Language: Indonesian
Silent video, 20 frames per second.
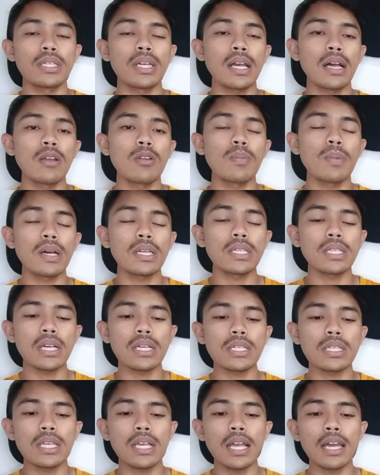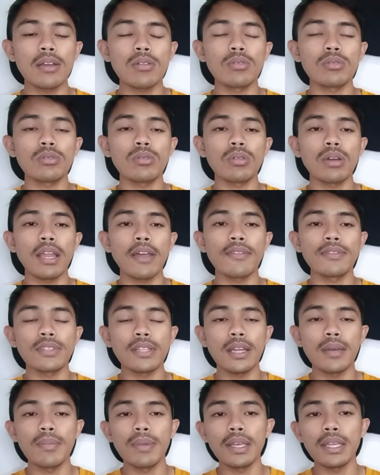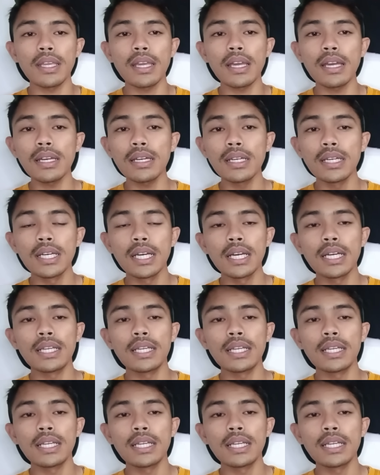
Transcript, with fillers: Jangan lupa saksikan untuk live streamingnya